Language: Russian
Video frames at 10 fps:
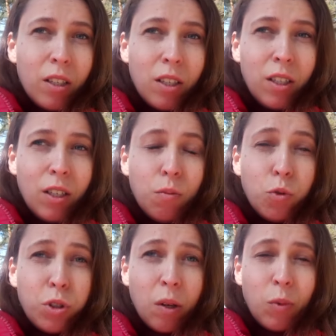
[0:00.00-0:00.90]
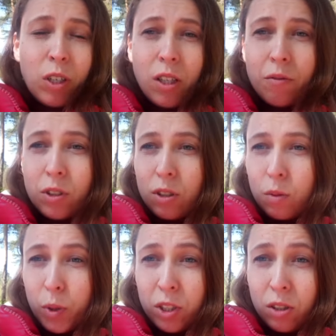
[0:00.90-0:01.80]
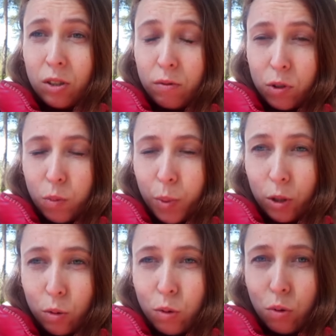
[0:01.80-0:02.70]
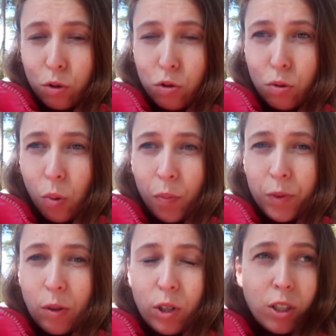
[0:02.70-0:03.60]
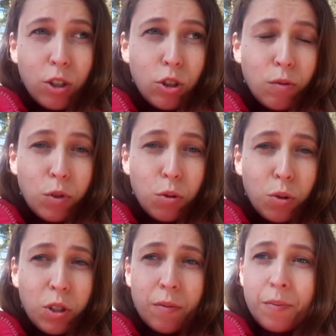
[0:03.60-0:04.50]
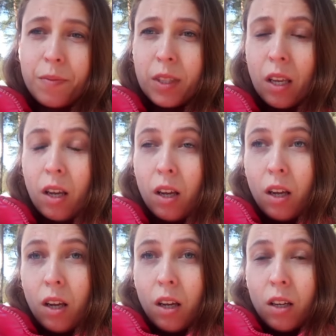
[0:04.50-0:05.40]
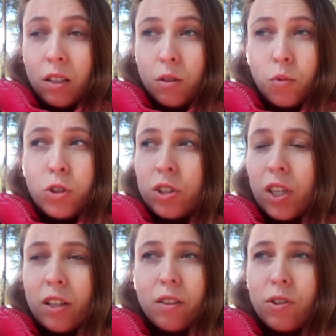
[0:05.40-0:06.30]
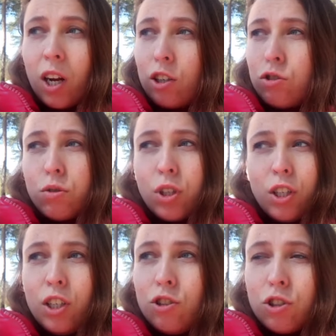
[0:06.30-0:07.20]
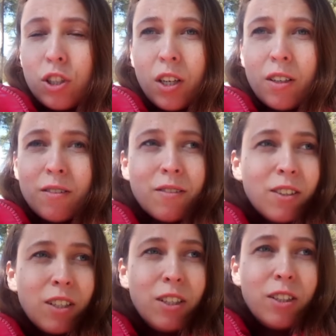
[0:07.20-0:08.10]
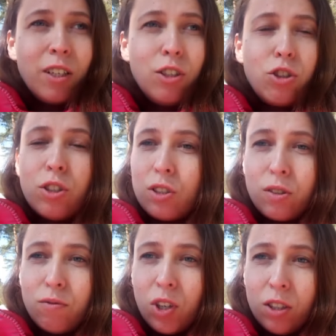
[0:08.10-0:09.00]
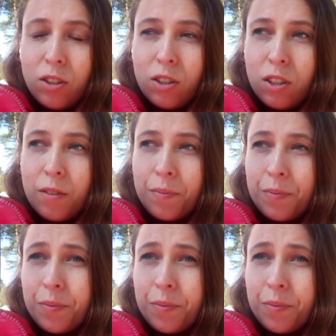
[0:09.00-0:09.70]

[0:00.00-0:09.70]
И ему самое главное это спасти свою пятую точку в конечном итоге. Ему нельзя доверять что-то личное, какие-то личные сведения.